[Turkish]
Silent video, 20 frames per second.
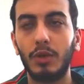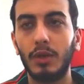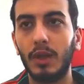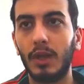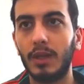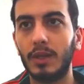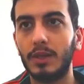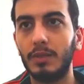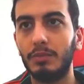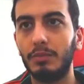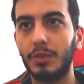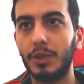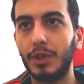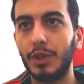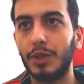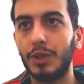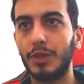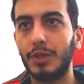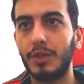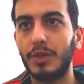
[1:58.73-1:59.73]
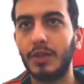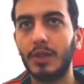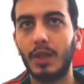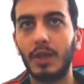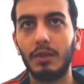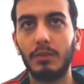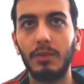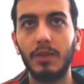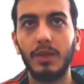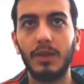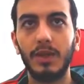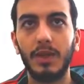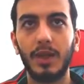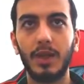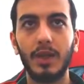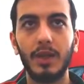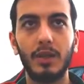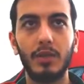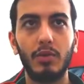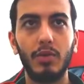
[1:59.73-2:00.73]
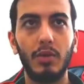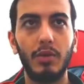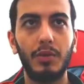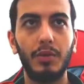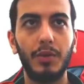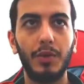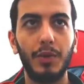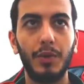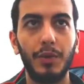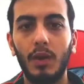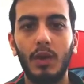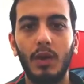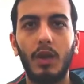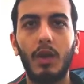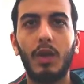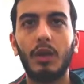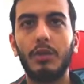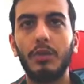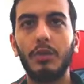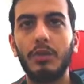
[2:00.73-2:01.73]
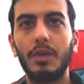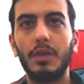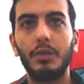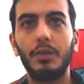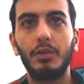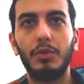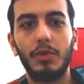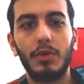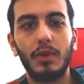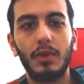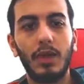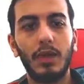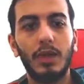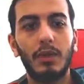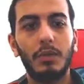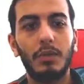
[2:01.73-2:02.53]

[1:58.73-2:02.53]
lazımmış. Start Military Aid, Convoy. 624 nereden